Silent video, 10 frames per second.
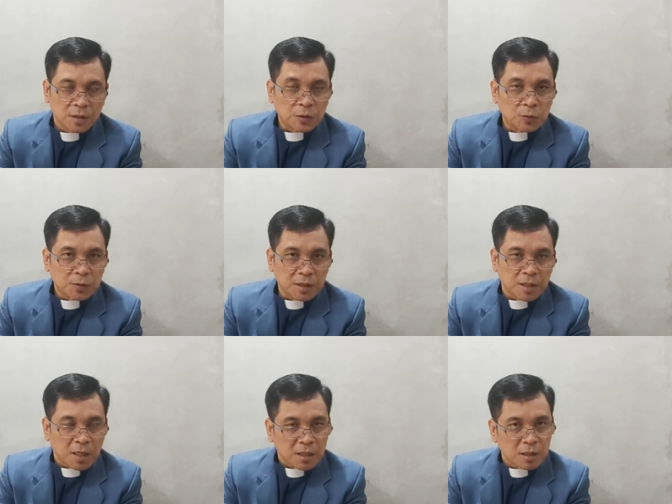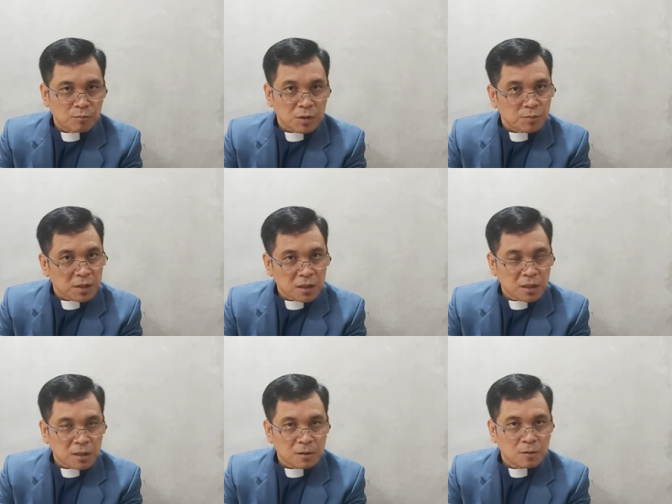tentu kita akan
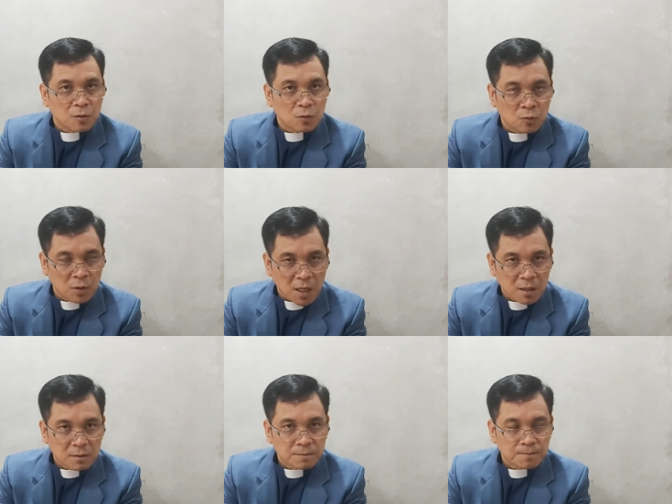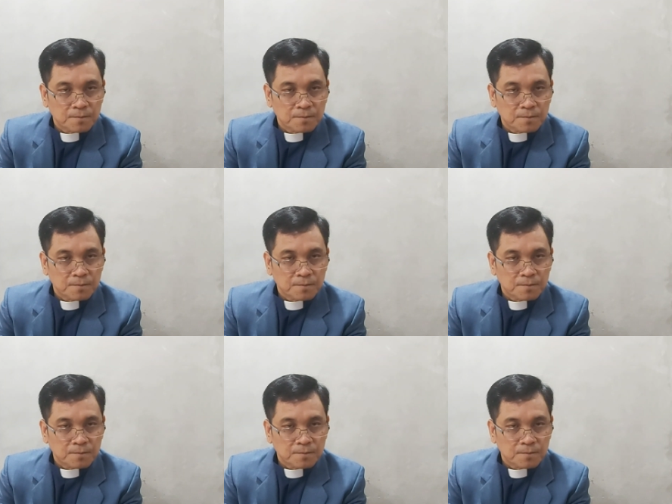berpikir ulang